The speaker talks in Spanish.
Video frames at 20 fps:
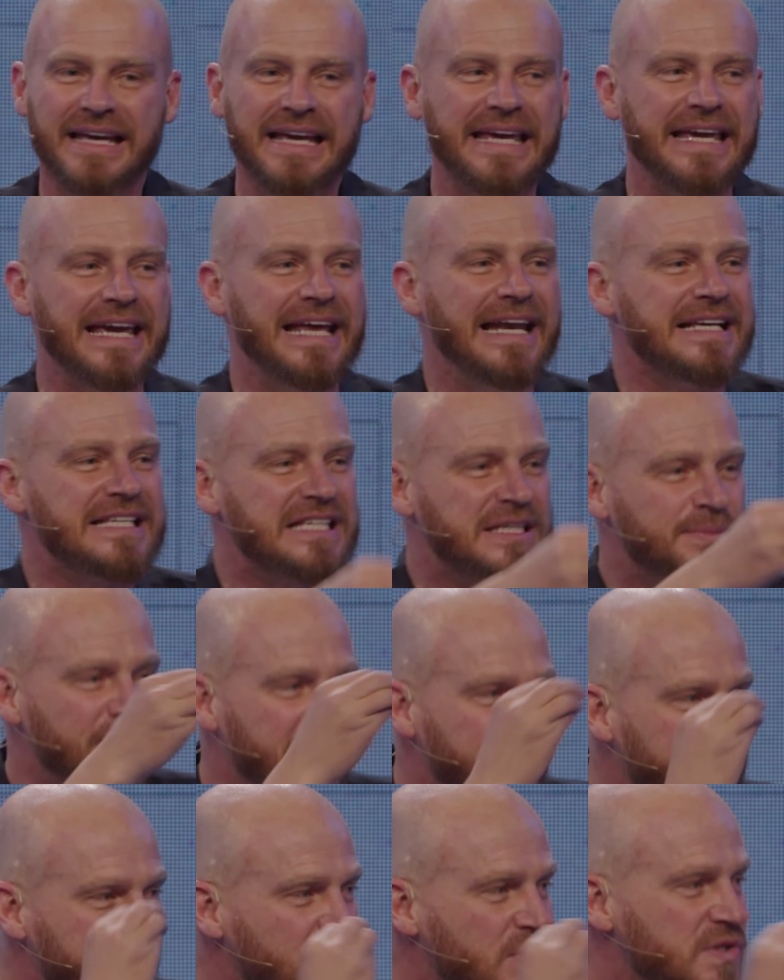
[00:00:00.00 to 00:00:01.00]
Y el
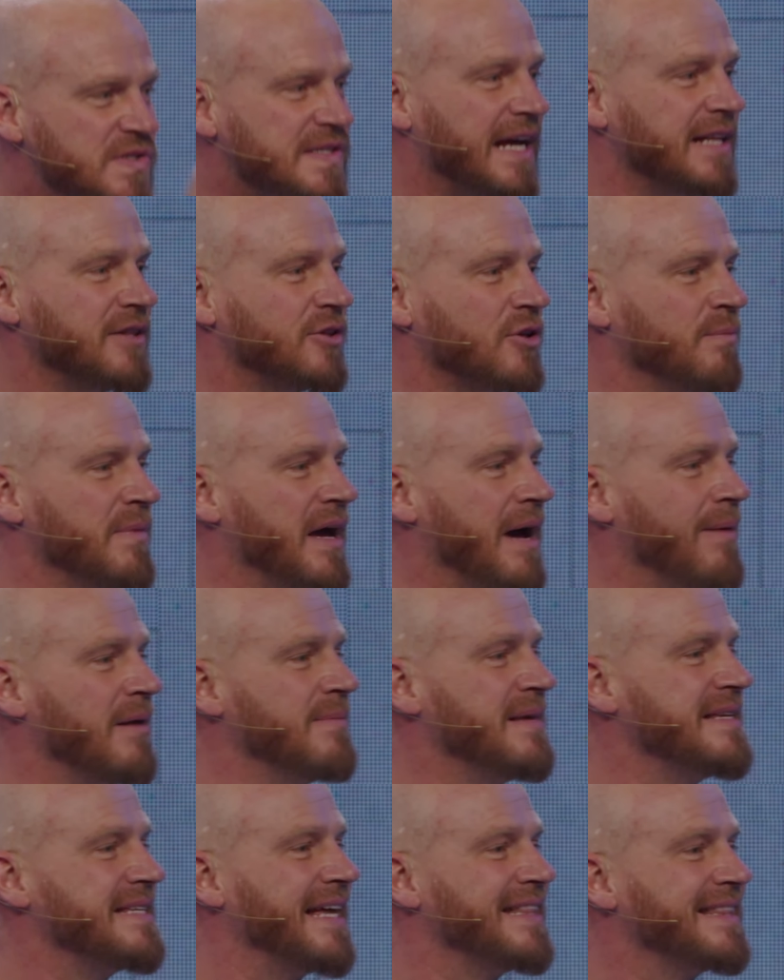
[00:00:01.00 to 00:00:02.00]
Espíritu Santo me habla,
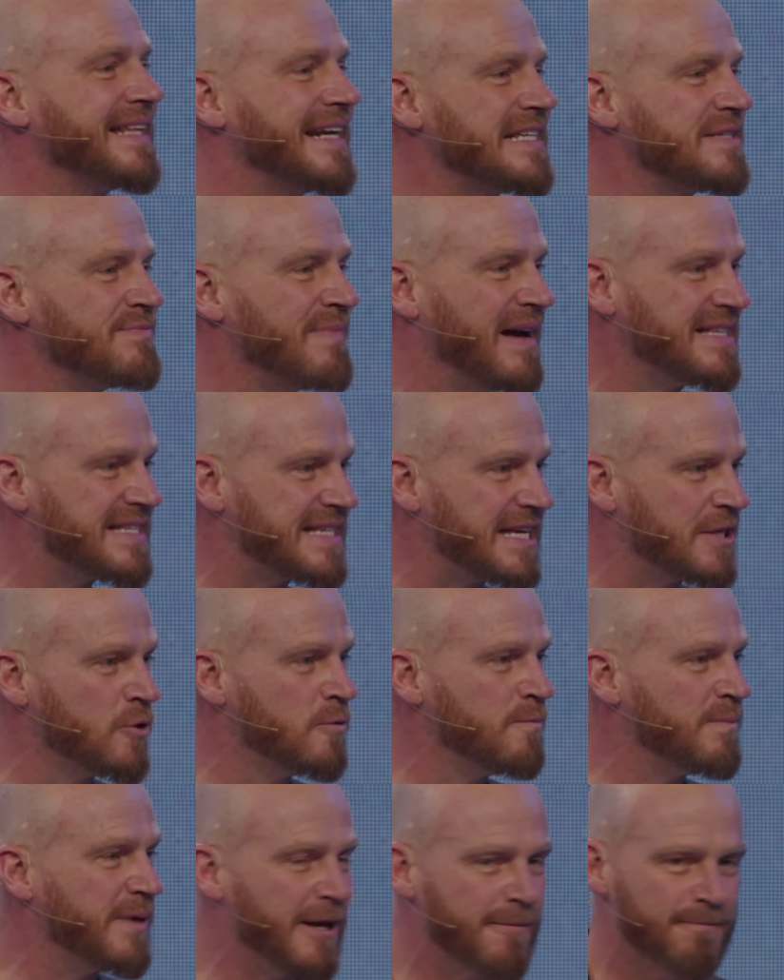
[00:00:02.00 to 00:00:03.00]
mis Andrés,
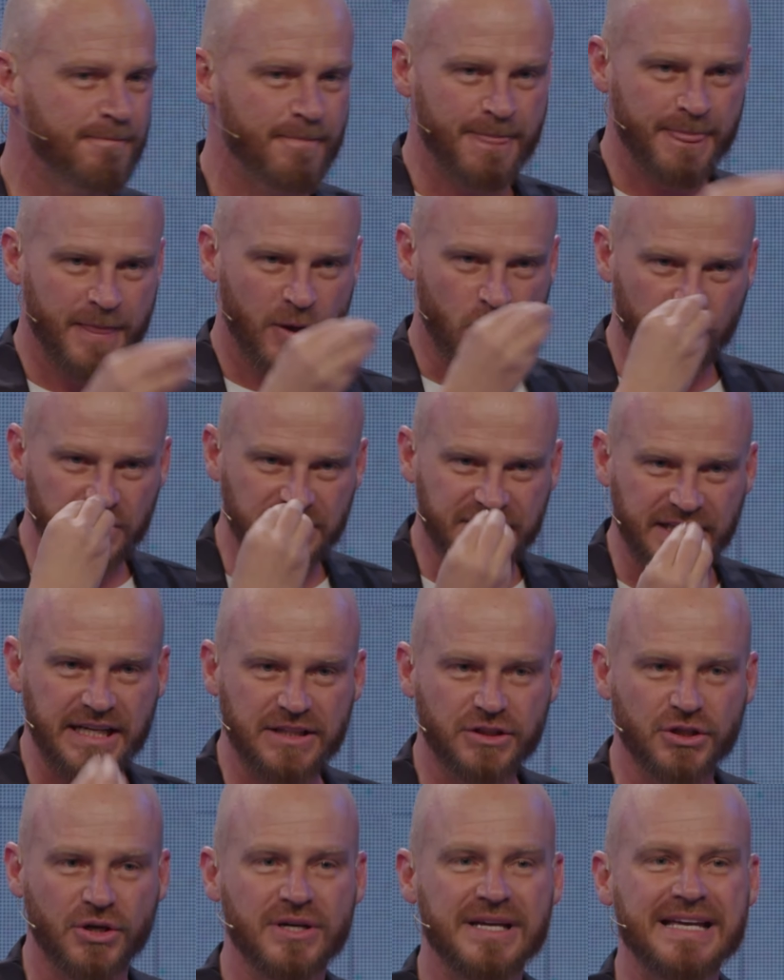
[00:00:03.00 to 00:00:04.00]
mansedumbre,
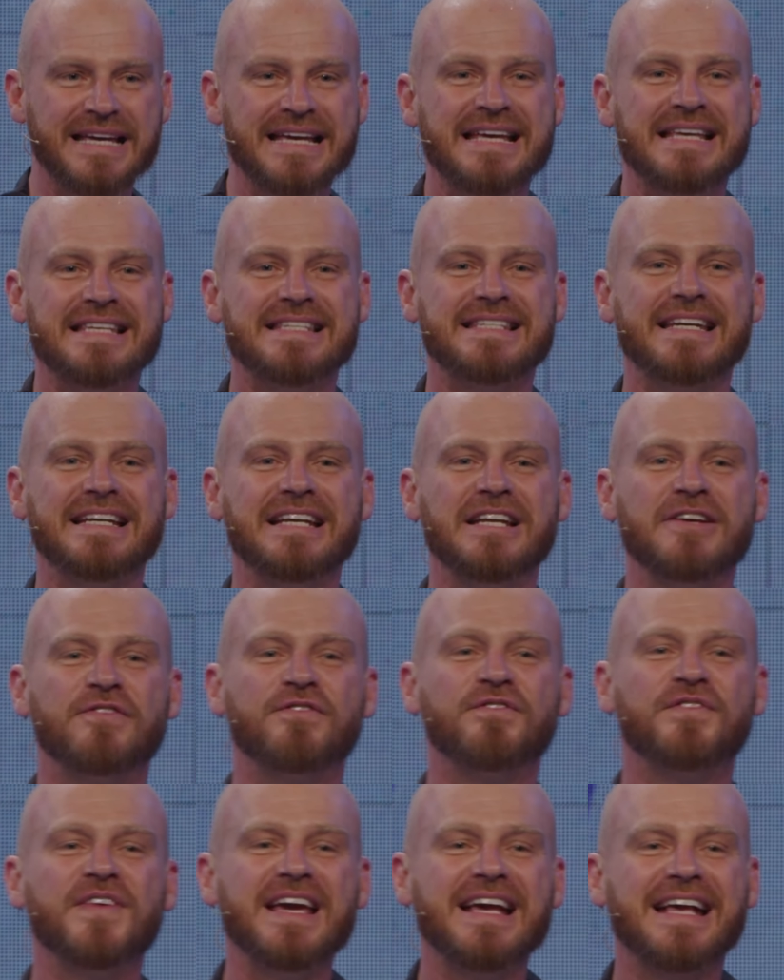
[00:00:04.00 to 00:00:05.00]
contrito,
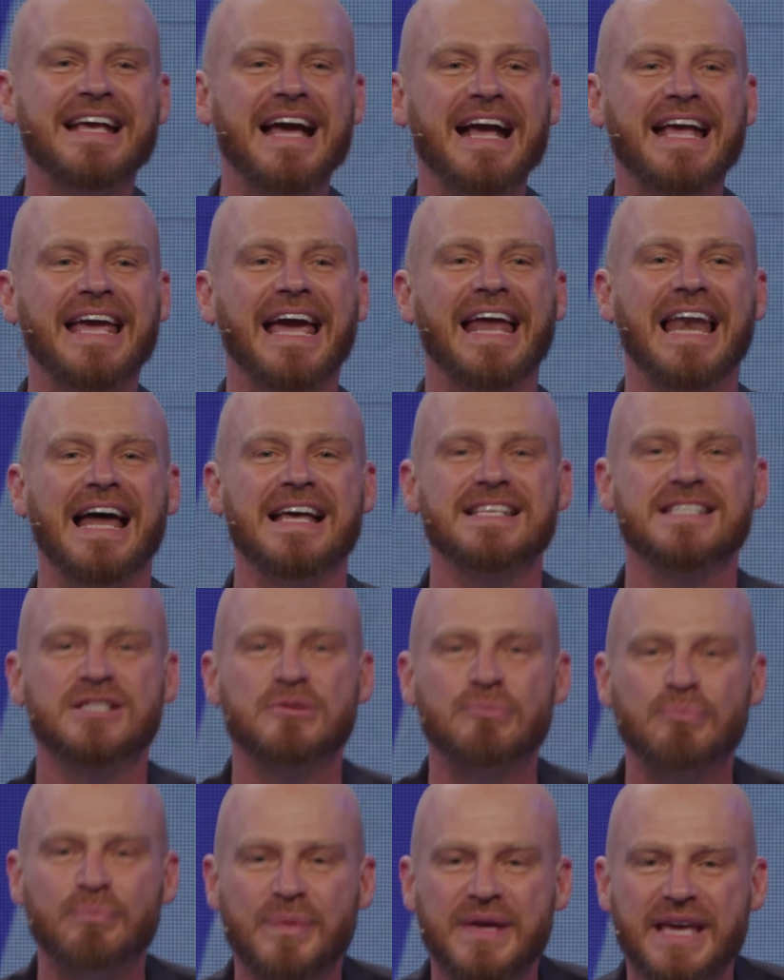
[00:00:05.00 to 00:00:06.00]
significa que
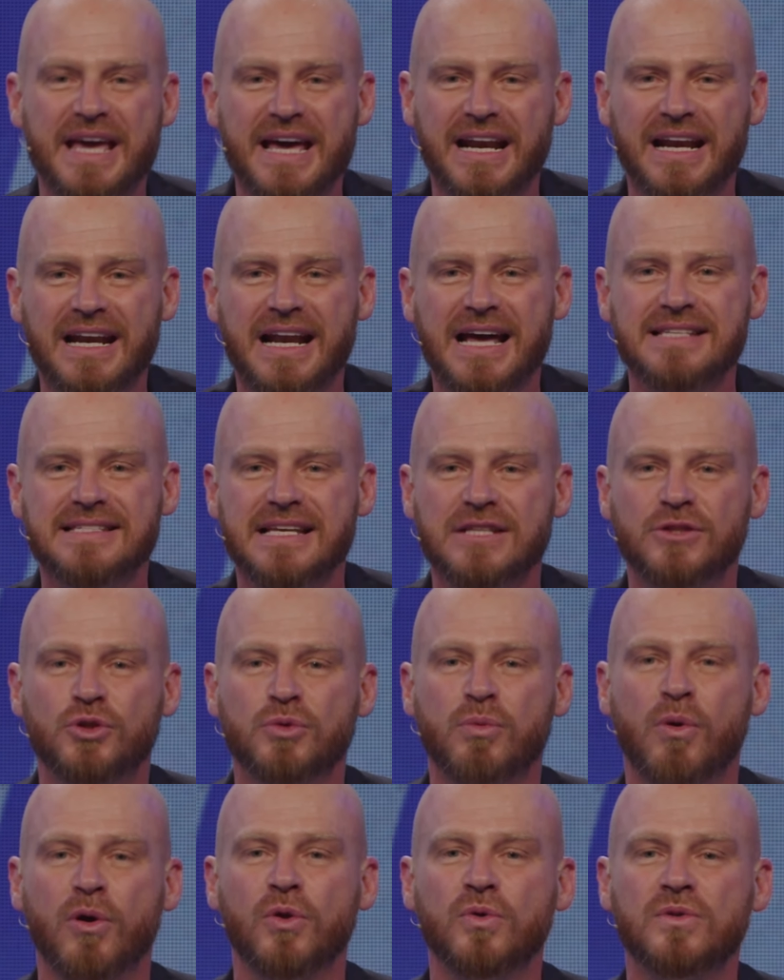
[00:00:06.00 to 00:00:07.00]
las piernas de
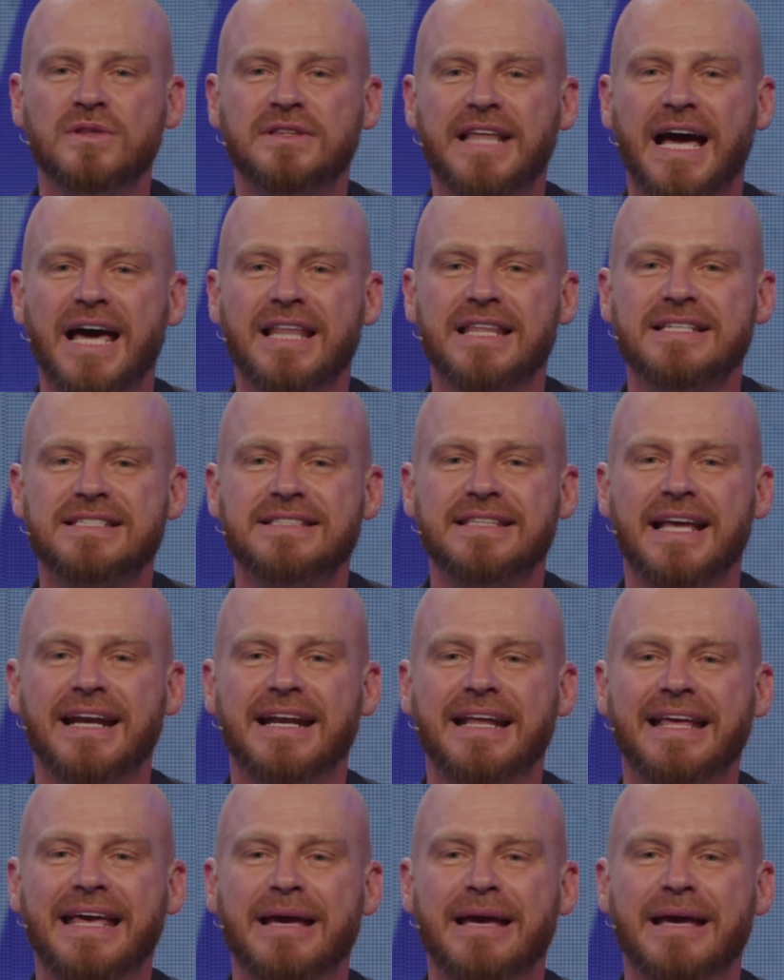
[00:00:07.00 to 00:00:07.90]
tu voluntad están